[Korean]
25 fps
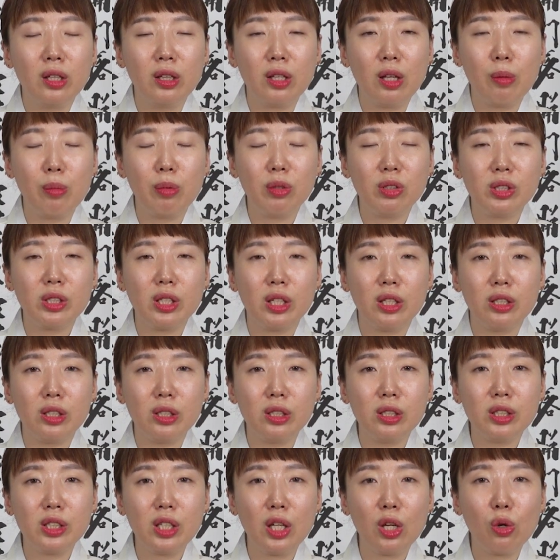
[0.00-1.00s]
네
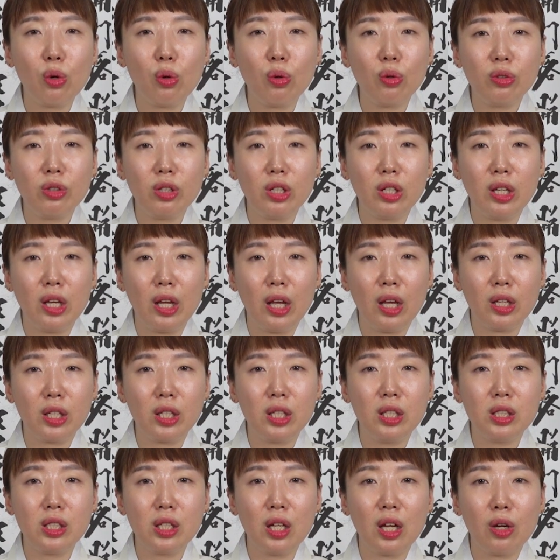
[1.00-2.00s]
번째는 새로운 기회,
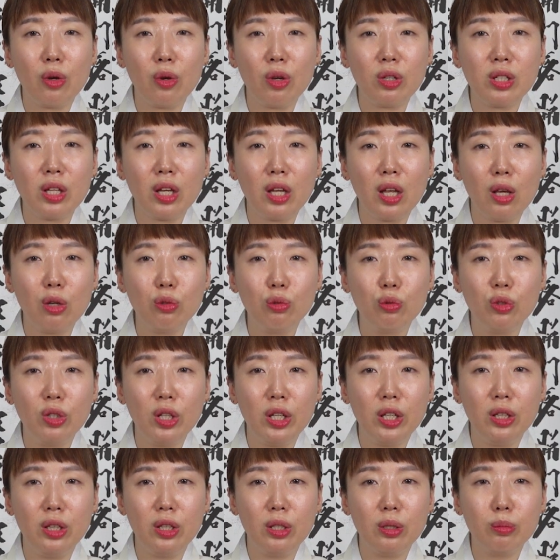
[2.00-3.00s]
기사회생의 운이
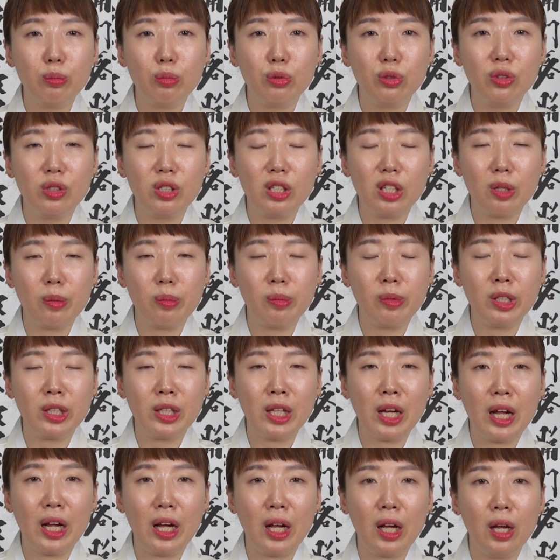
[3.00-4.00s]
있는
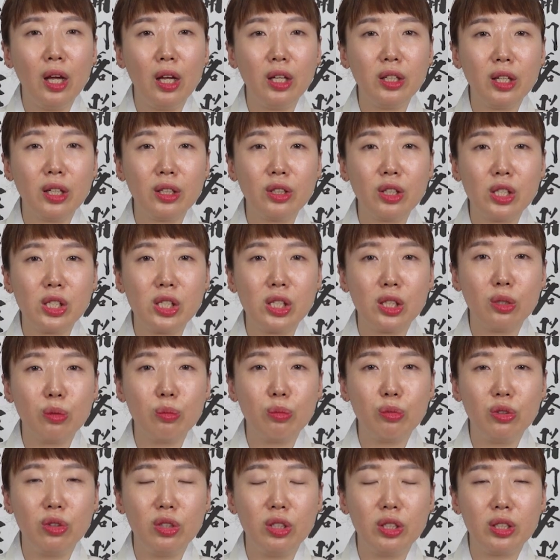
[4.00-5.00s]
분들입니다. 해당되시는
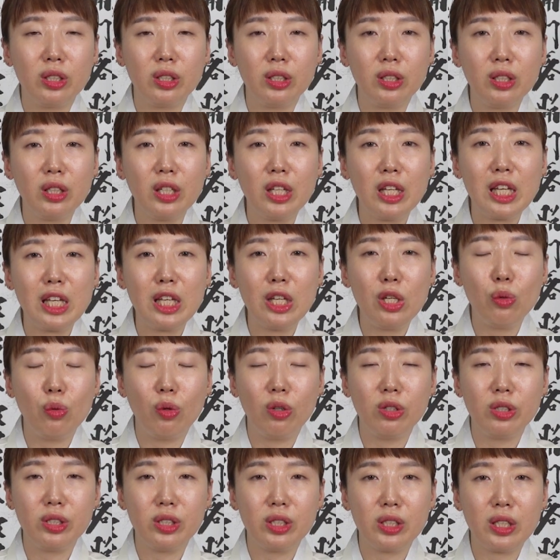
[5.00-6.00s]
분들은
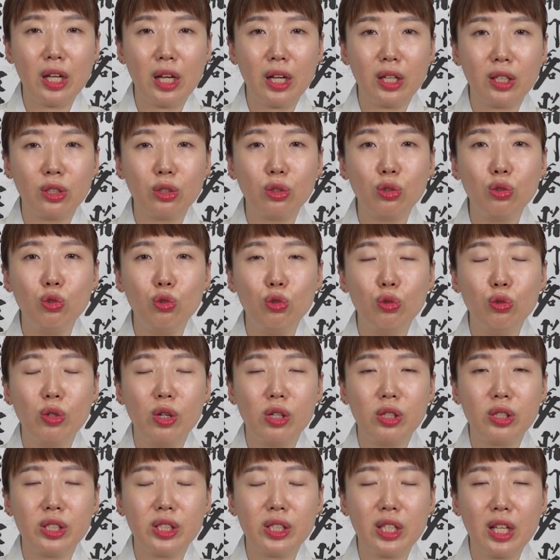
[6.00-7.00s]
2월생,
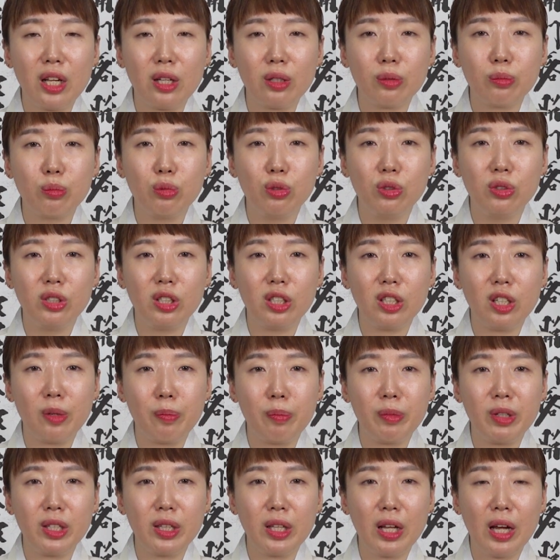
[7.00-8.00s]
6월생
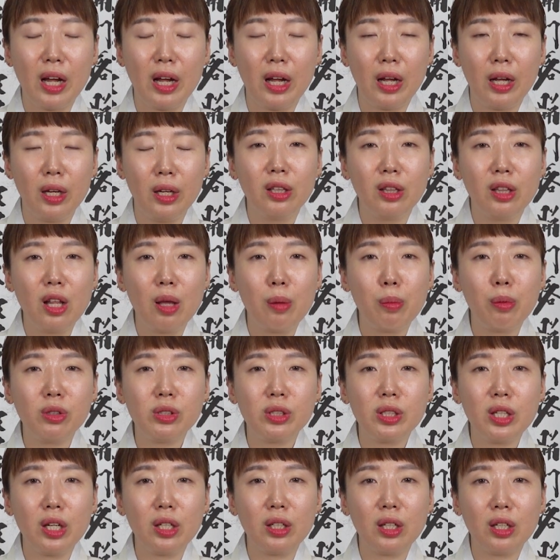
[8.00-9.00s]
분들입니다. 네 번째